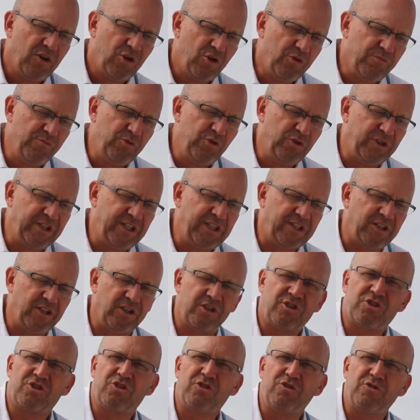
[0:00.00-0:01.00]
le
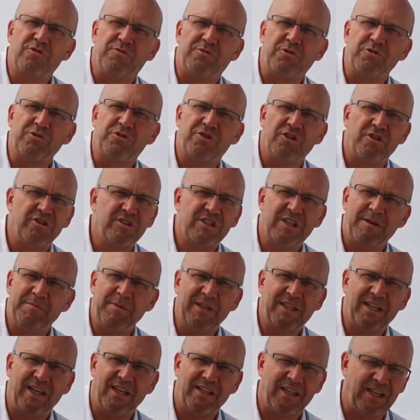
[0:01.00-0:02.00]
multi-touch ne fonctionne
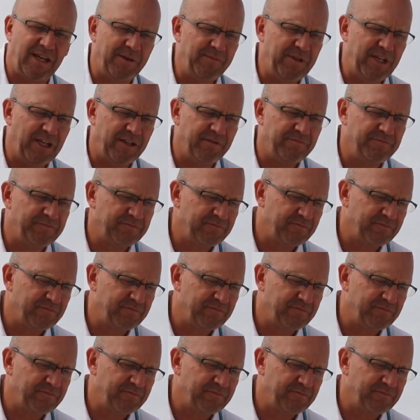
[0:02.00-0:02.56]
jamais très très bien.